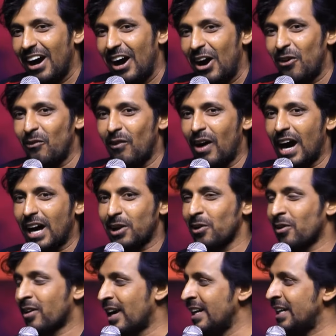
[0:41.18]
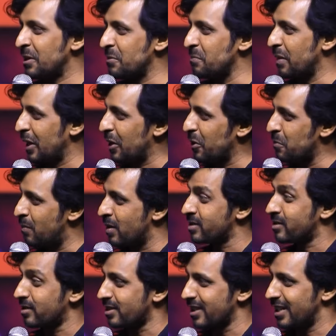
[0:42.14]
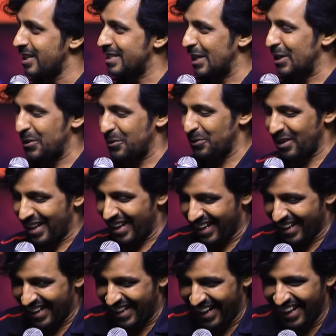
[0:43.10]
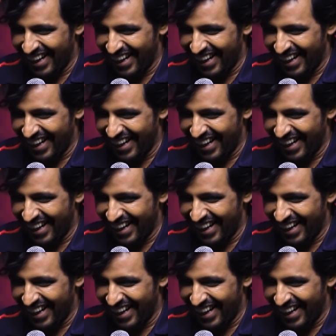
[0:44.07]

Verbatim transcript: వారిలో కంటే మీలో మస్తు షేడ్స్ ఎక్కువ ఉన్నాయి ఇంకా